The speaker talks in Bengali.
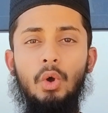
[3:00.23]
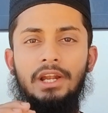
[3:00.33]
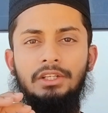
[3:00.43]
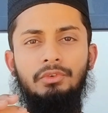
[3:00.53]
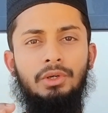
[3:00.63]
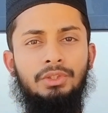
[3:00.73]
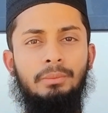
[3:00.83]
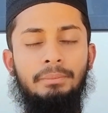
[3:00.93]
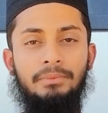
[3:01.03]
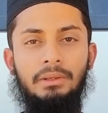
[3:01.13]
কোয়ালিটি ফুল হতে
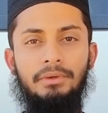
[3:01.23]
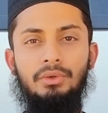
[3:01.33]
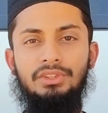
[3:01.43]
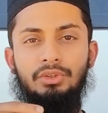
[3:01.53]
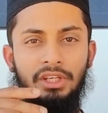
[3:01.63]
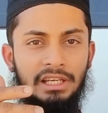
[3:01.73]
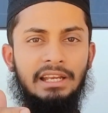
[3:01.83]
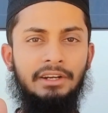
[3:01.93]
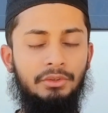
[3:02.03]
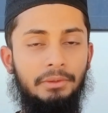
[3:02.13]
হবে আপনার ভিডিও যেন
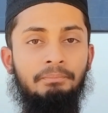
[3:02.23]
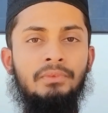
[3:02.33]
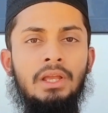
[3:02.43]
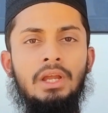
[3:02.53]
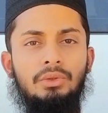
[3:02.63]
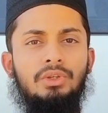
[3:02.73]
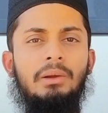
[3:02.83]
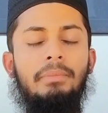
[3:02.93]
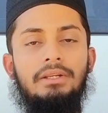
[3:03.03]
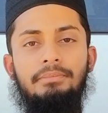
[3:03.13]
ক্লিয়ার হয় দুই
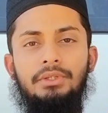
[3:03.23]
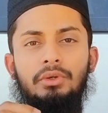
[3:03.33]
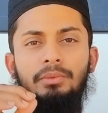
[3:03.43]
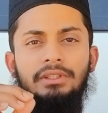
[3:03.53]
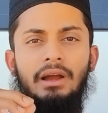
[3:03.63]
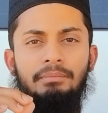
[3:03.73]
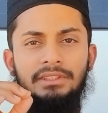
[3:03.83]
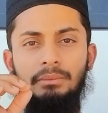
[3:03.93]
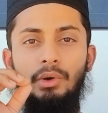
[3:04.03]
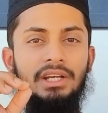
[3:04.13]
নম্বর ভিডিওর মধ্যে আপনার
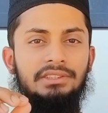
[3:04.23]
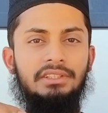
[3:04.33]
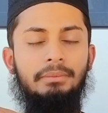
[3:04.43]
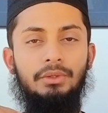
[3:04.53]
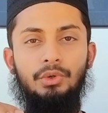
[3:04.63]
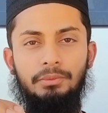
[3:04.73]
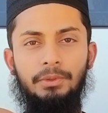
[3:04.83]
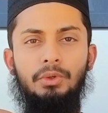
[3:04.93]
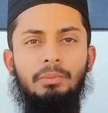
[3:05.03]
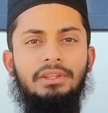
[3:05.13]
যে বয়সটা দিবেন দুই
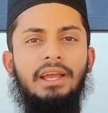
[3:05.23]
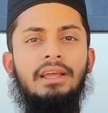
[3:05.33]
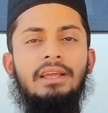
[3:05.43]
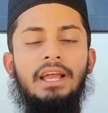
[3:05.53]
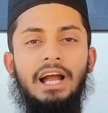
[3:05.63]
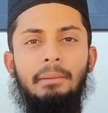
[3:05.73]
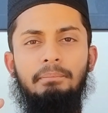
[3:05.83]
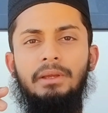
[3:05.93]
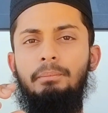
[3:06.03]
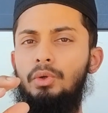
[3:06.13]
ভিডিওর মধ্যে
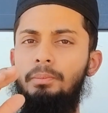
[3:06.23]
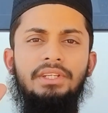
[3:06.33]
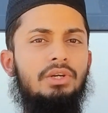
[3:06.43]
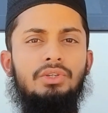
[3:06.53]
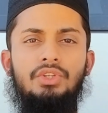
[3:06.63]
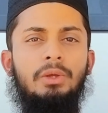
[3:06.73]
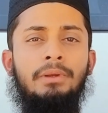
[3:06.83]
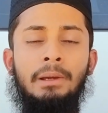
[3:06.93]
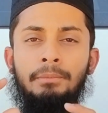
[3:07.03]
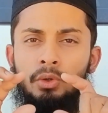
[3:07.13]
আপনি পুরো বেশি অংশ
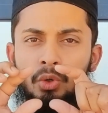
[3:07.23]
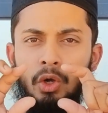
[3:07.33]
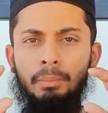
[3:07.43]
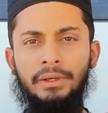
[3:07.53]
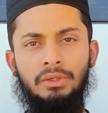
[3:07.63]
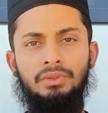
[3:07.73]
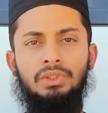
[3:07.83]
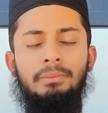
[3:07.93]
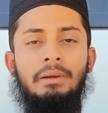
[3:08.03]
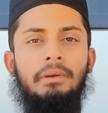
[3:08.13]
নেবেন আপনি অল্প একটা অংশ
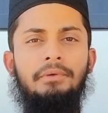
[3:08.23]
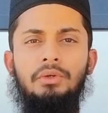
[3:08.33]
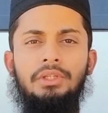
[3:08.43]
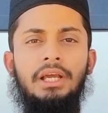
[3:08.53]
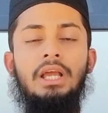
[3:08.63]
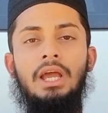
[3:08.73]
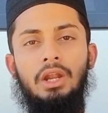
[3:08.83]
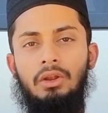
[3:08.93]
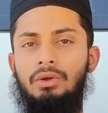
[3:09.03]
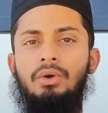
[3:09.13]
নেবেন আমার ভিডিওতে
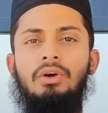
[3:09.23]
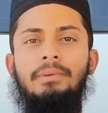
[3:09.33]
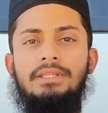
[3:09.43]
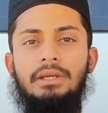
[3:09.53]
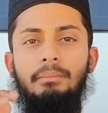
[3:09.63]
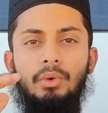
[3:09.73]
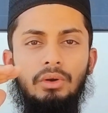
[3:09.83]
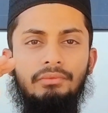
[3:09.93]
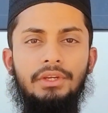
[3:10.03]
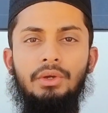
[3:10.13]
লক্ষ্য করবেন যে
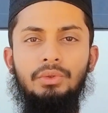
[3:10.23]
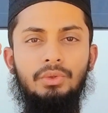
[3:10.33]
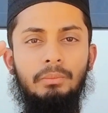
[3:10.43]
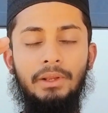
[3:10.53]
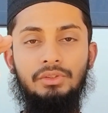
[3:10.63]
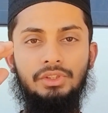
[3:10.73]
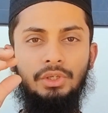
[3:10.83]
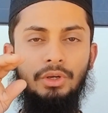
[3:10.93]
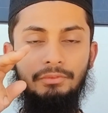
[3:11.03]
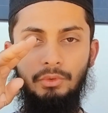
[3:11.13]
মূল ভিডিও কিন্তু মানুষ কী
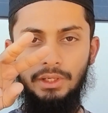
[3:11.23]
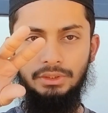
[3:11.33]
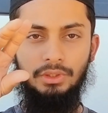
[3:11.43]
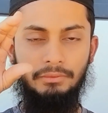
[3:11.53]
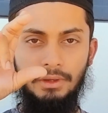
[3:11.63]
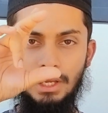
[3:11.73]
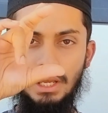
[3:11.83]
করে ফোকাস করে